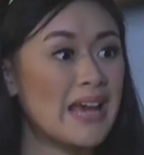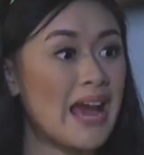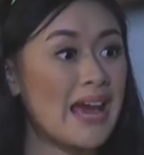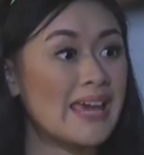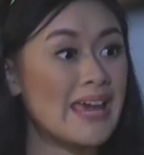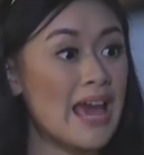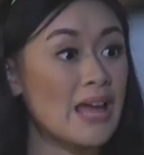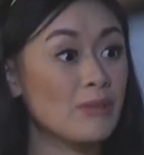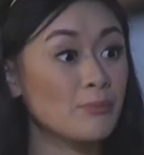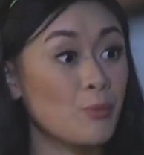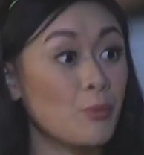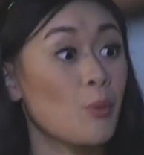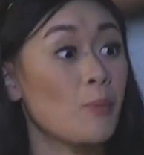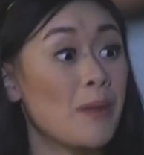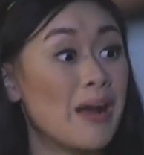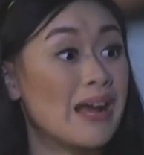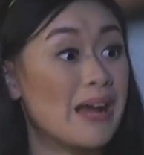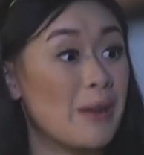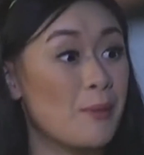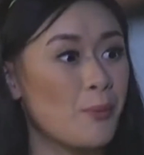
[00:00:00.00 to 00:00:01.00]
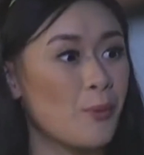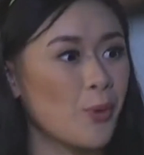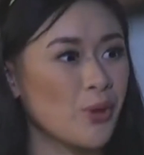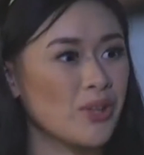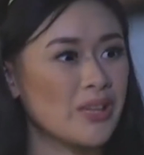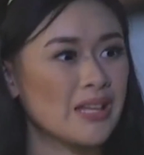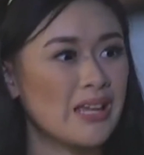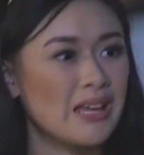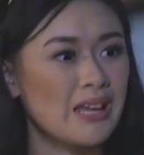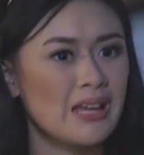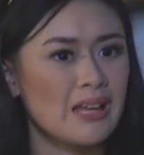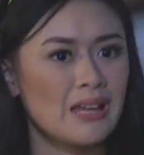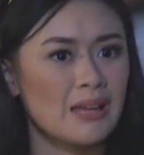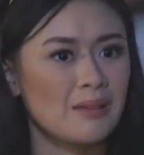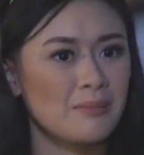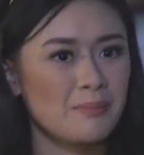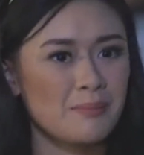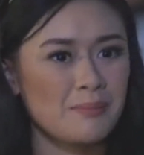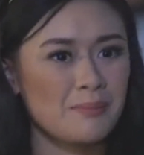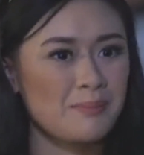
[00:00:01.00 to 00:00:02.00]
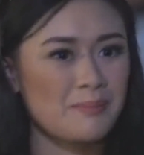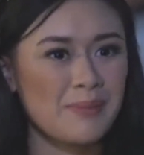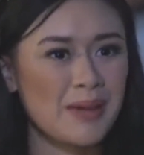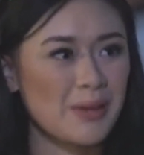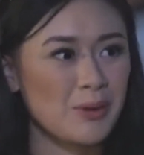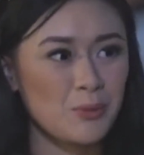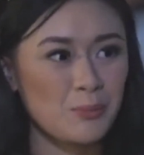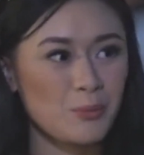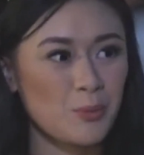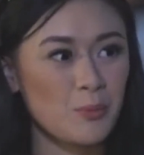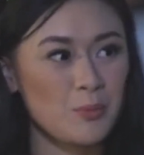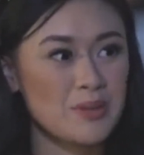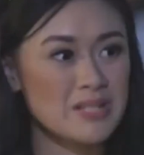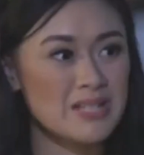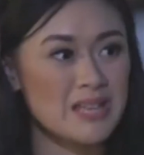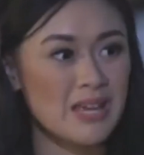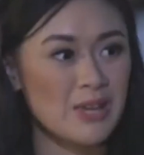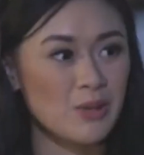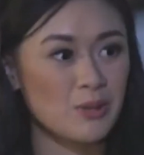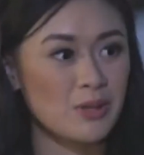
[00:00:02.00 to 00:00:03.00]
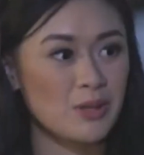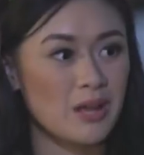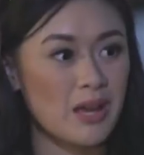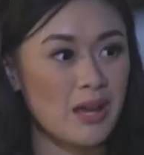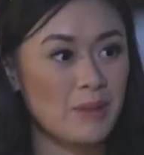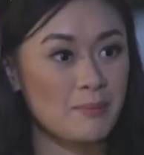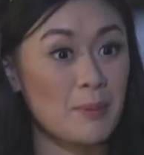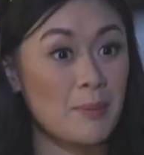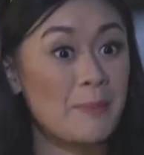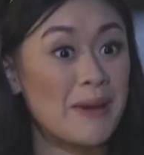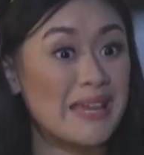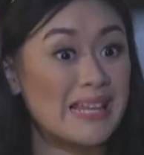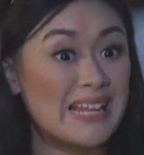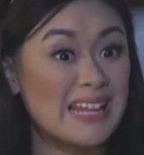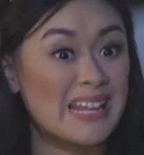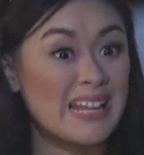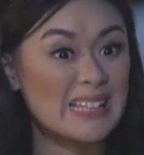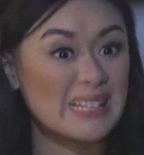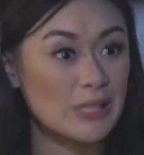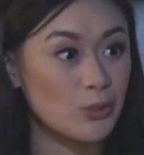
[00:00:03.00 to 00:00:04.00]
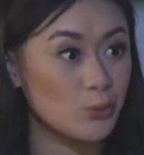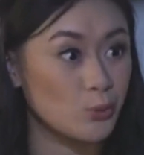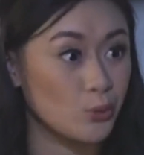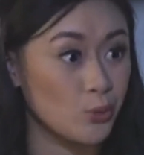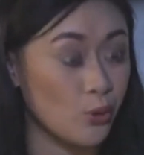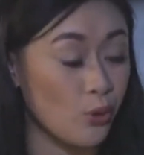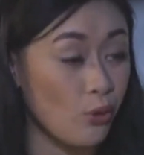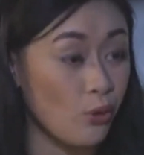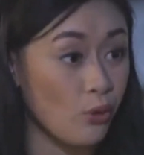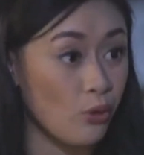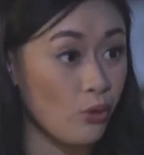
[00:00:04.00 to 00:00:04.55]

kakayahan pong manggamot, meron po ba sa inyo na babaylan ng ninuno?